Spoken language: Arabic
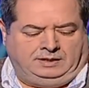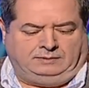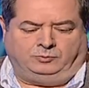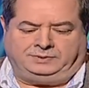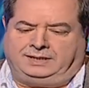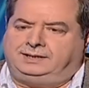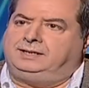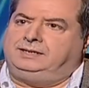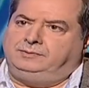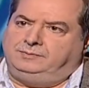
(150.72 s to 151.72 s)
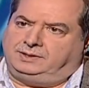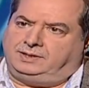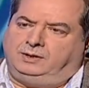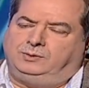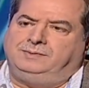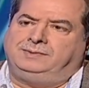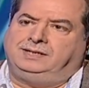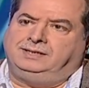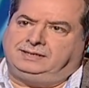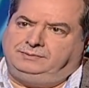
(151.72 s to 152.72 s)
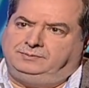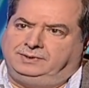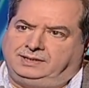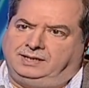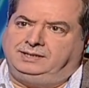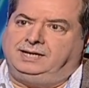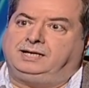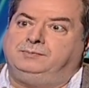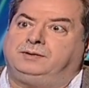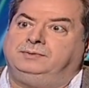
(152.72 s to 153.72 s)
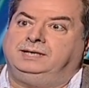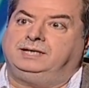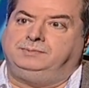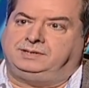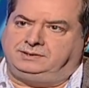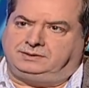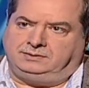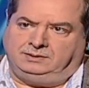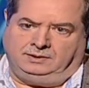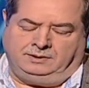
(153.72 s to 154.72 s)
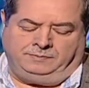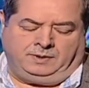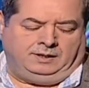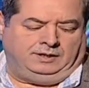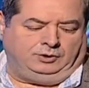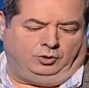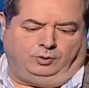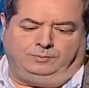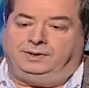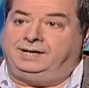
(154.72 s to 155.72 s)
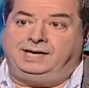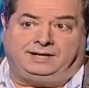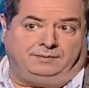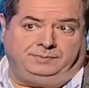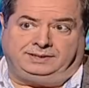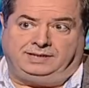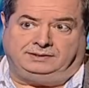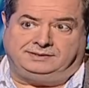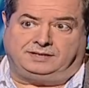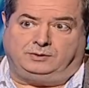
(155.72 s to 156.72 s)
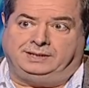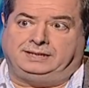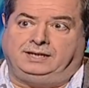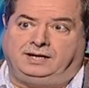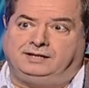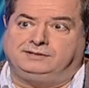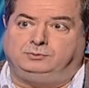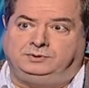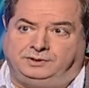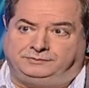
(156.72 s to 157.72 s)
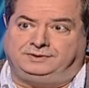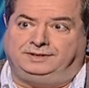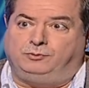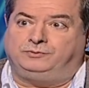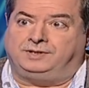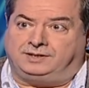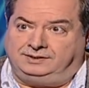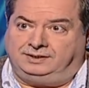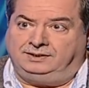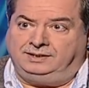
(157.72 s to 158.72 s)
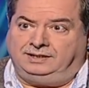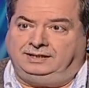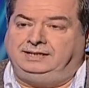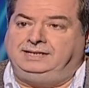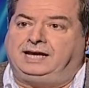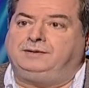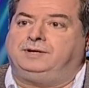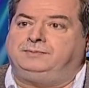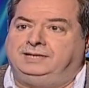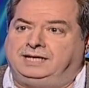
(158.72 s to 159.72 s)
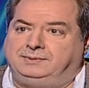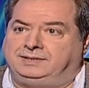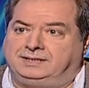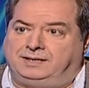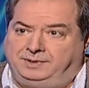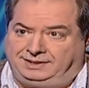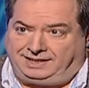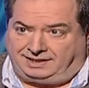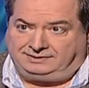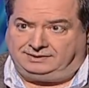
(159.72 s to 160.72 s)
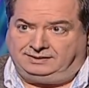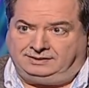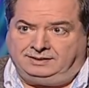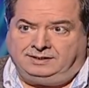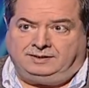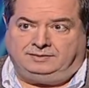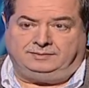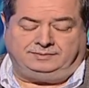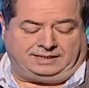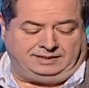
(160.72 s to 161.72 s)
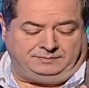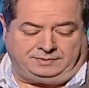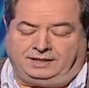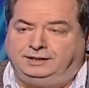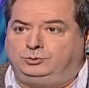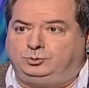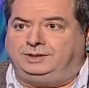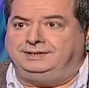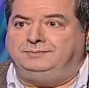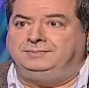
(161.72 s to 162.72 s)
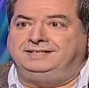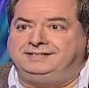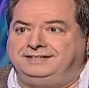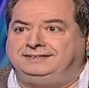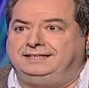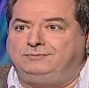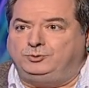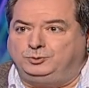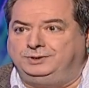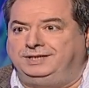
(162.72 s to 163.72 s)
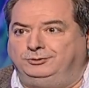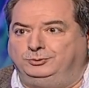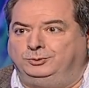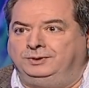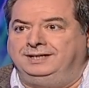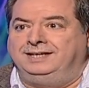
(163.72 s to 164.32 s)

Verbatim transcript: الممتلكات اللي بيملكها والإمكانات اللي بيملكها هي أكبر من هيك بكثير اليوم غير عم بحكي عن ثروات الغاز والنفط المفترضه اللي هي اكبر من هيك بكثير عم بحكي حتى آه، يعني امكاناته يعني امتيازات اللي موجوده عنده